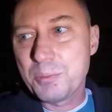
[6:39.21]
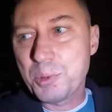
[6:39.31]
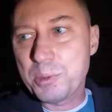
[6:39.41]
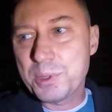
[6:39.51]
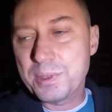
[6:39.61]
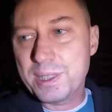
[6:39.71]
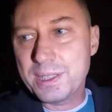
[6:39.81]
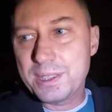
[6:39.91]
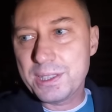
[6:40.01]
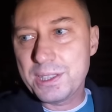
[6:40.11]
po prostu
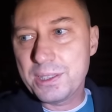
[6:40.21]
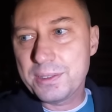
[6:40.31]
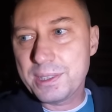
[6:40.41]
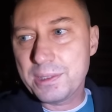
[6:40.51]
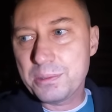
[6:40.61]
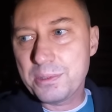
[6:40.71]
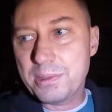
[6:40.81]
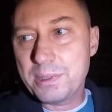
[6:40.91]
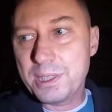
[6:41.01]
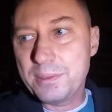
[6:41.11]
nagle tak się kontakt
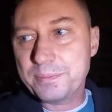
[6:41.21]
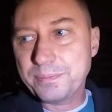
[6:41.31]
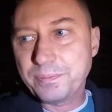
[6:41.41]
urwał. I